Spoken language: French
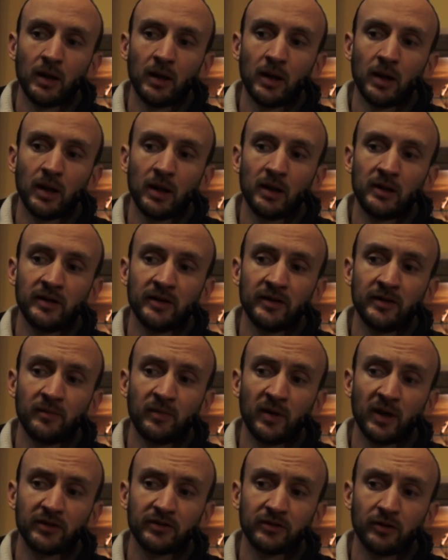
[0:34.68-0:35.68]
Et il y a des
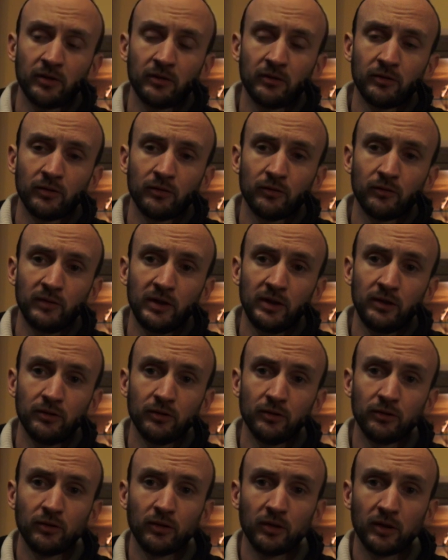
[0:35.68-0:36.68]
personnes dans nos
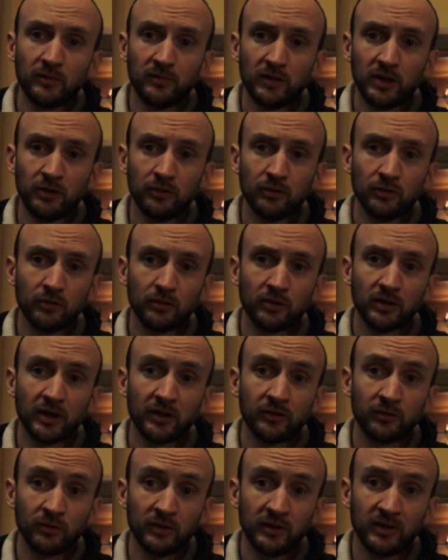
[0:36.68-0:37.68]
milieux, dans les milieux
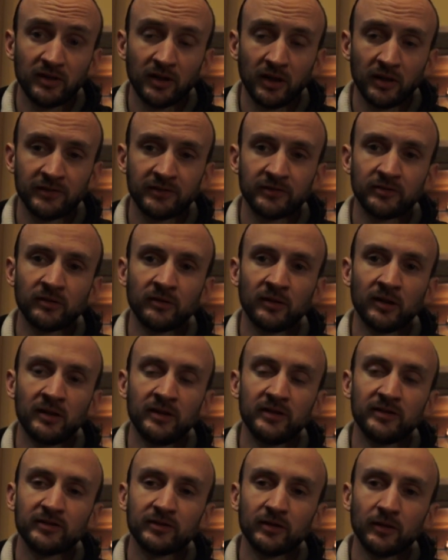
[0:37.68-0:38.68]
catholiques
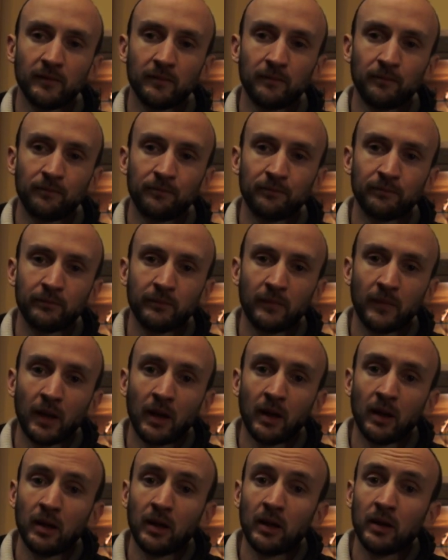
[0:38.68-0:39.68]
traditionnalistes,
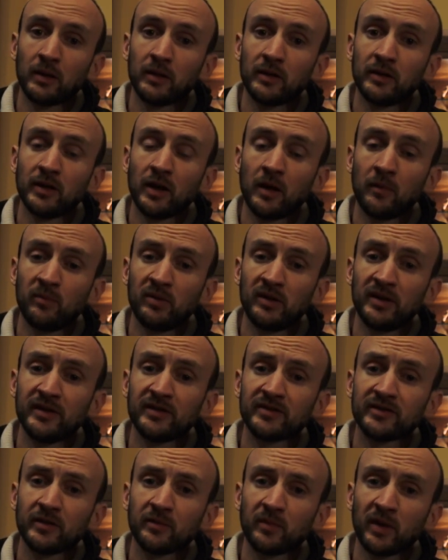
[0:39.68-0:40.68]
qui appliquent
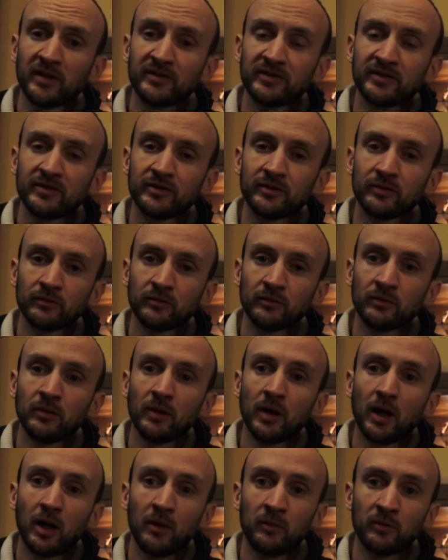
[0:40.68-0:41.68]
ces prédictions
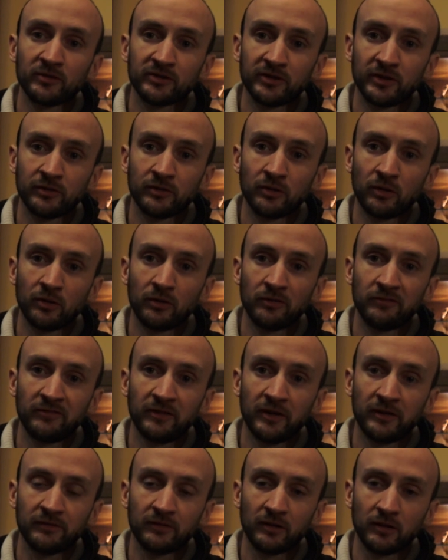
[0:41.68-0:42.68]
à Monseigneur
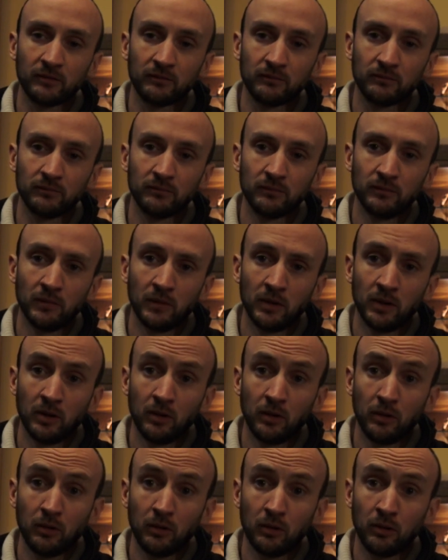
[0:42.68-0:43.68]
Lefebvre.
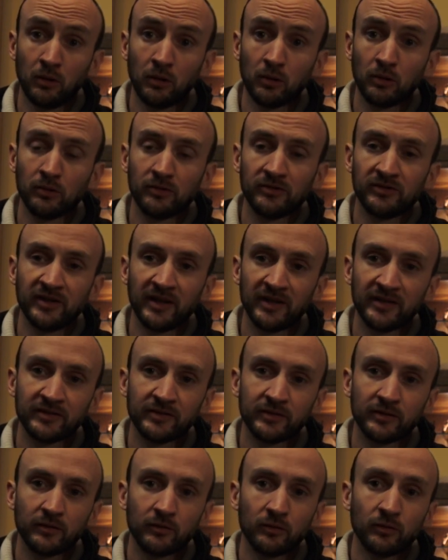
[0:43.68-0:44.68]
Or, le
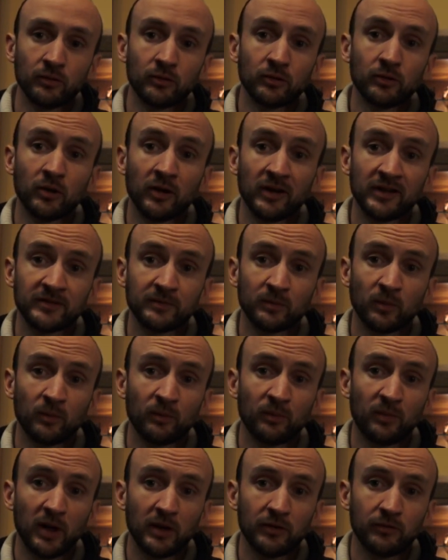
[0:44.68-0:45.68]
texte ne correspond
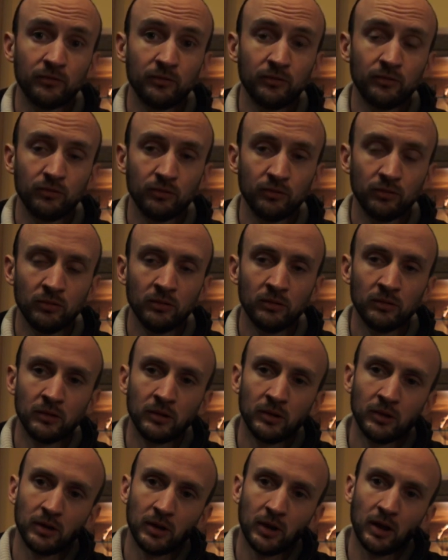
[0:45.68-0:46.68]
pas du tout
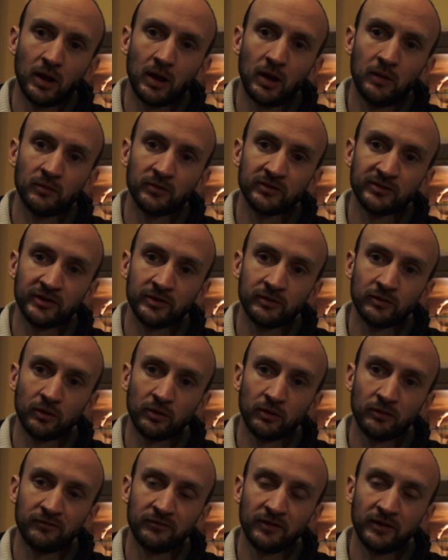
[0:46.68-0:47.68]
à Monseigneur
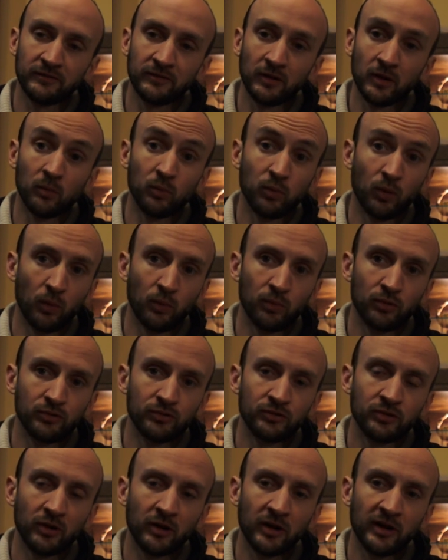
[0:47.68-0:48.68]
Lefebvre, pour
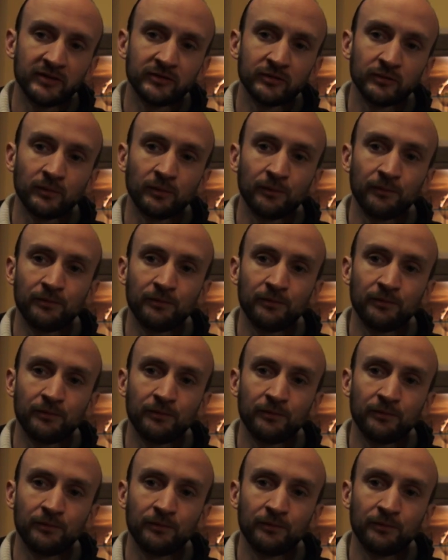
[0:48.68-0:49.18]
plusieurs raisons.